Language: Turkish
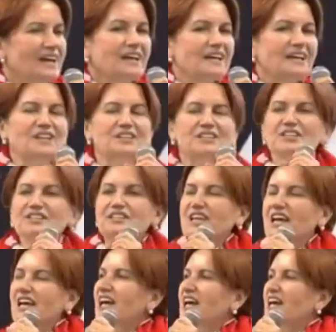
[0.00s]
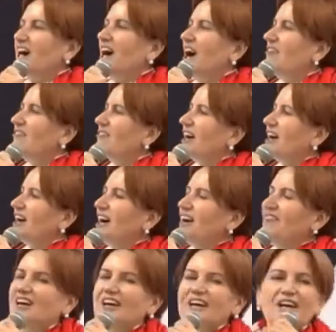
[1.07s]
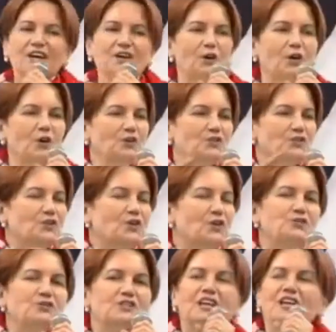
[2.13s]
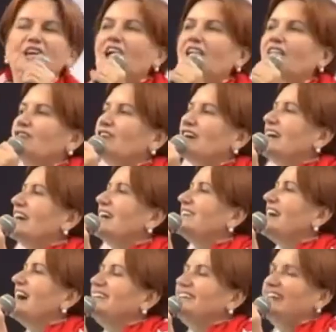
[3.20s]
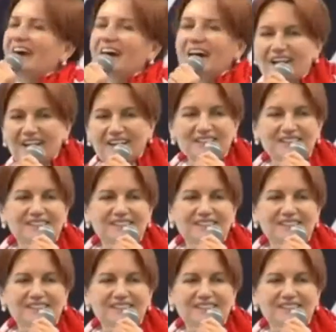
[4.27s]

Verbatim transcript: iç içe kavga kavgaya göğüs göğüse kavga edenler